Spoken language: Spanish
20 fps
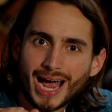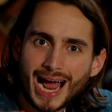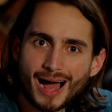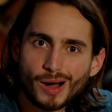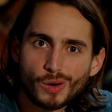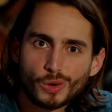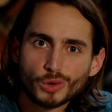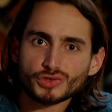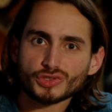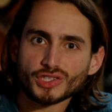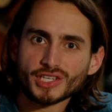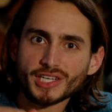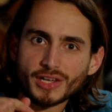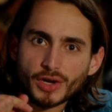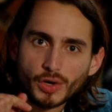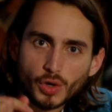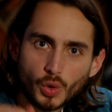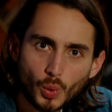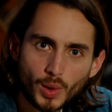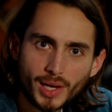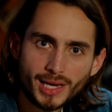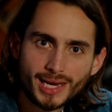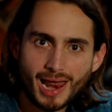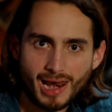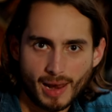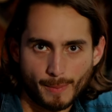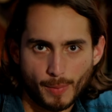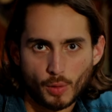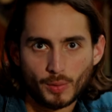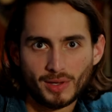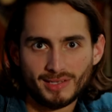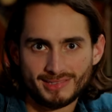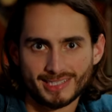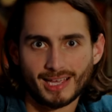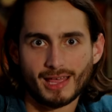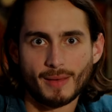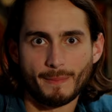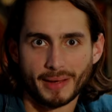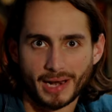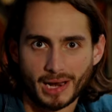caos y ruina en la
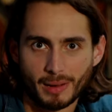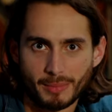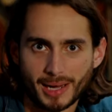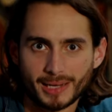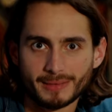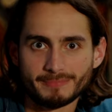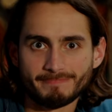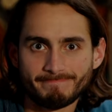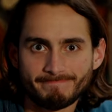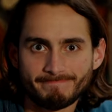provincia de Panamá.